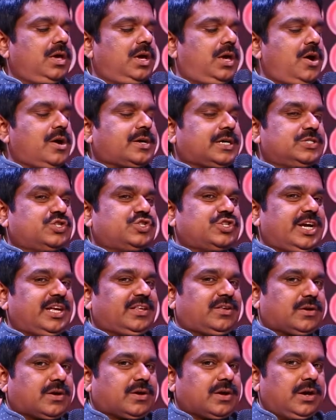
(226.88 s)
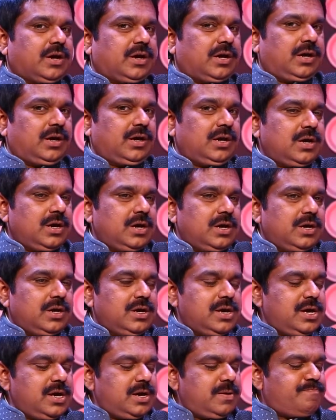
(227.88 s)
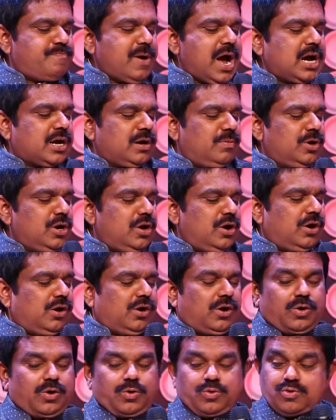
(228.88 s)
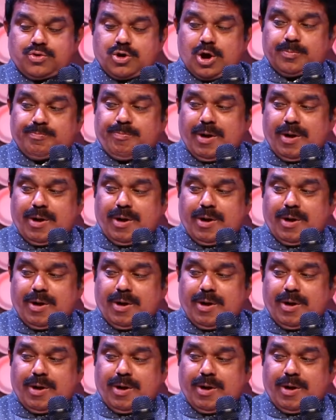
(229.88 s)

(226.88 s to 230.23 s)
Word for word: ఈ యొక్క చేతికి ఈ భాగంలో ఇంకో